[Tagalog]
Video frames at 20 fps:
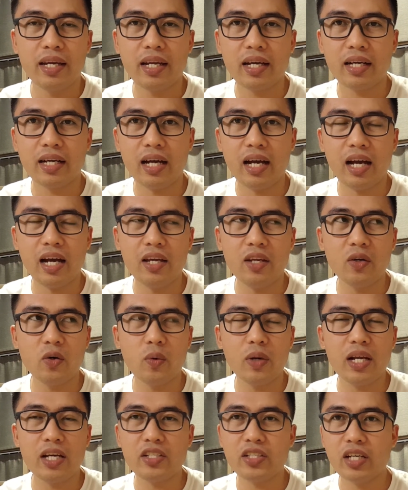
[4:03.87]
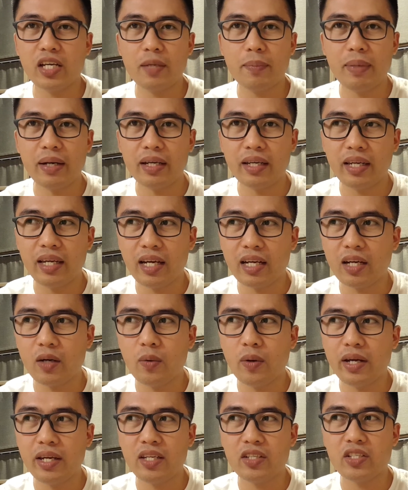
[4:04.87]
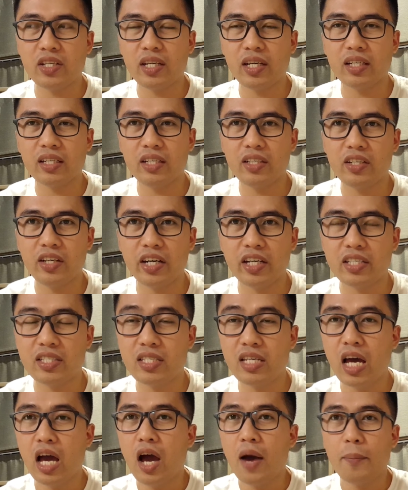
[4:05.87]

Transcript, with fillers: nag-aano, wala siyang ibang ginagawa, hindi siya nagde-drinks,